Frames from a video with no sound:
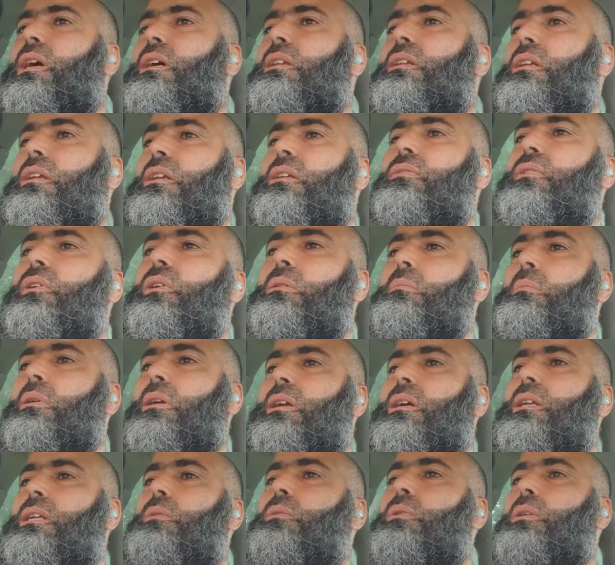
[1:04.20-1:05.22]
عالي الرفعة
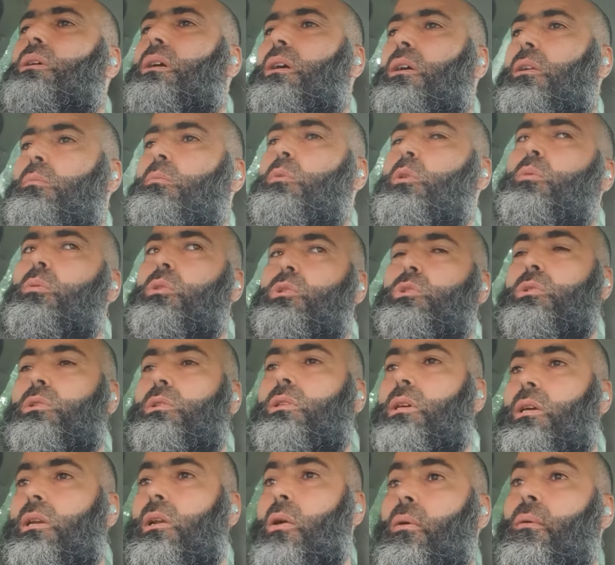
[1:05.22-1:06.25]
والمكانة والقهر والملك
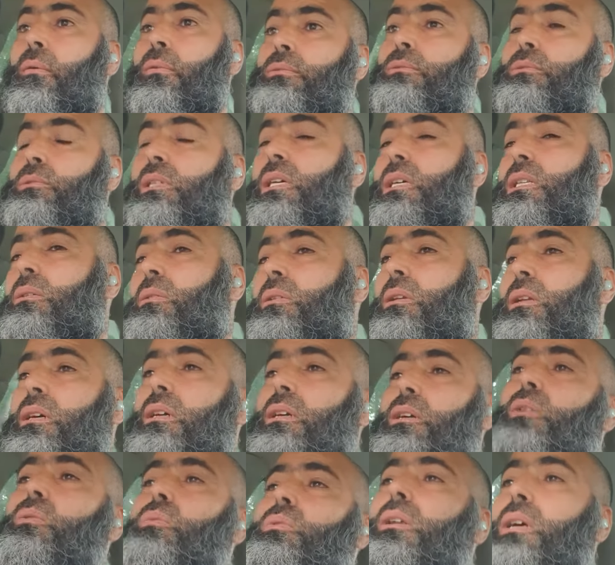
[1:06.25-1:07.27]
والسلطان وهذا
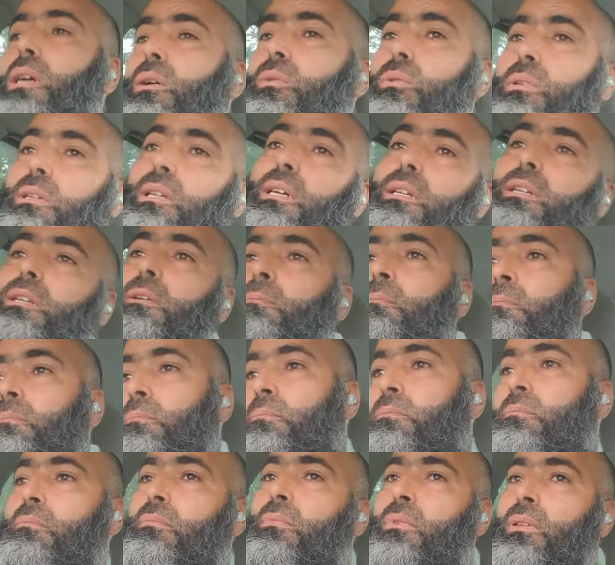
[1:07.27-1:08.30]
والله هو القول يعني
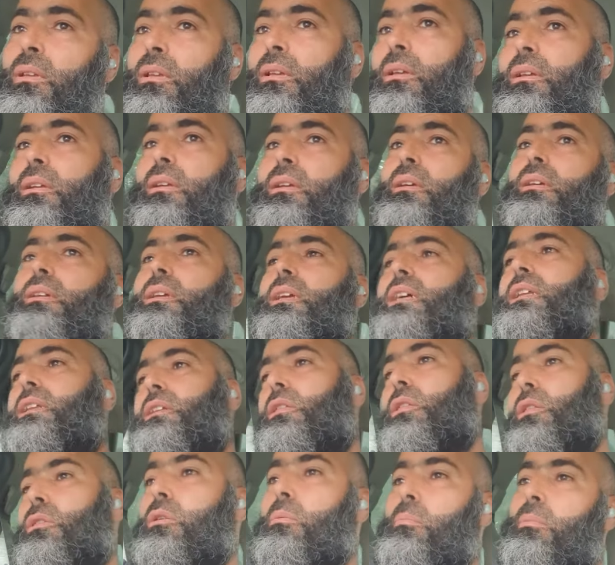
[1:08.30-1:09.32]
يعني
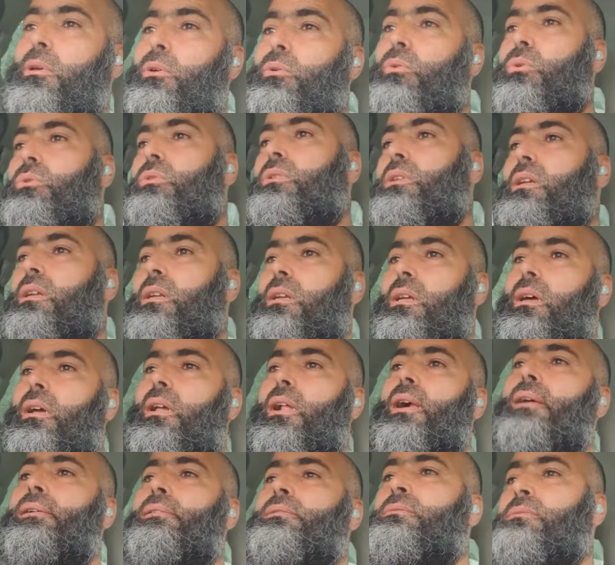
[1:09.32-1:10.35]
ثم يقولون أن
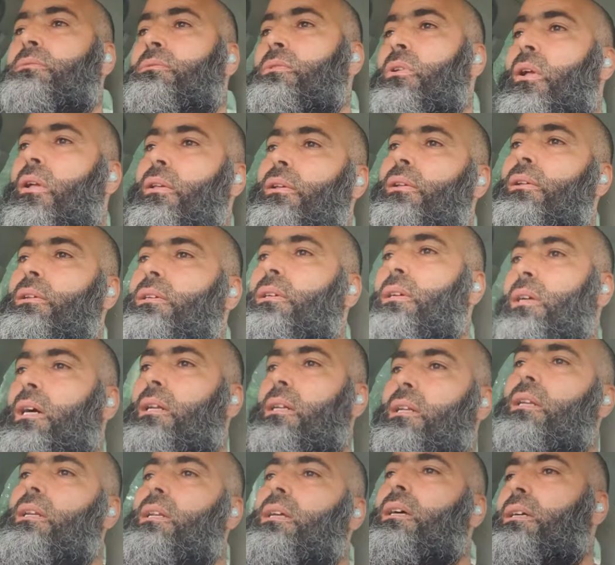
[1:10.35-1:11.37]

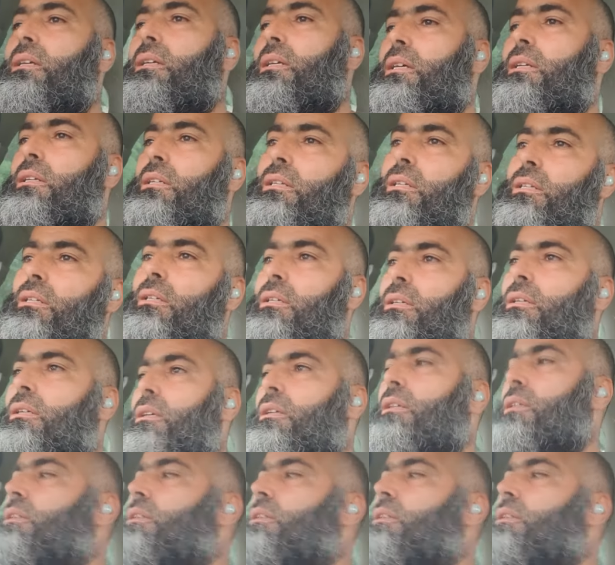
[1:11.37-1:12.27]
أن الله يعني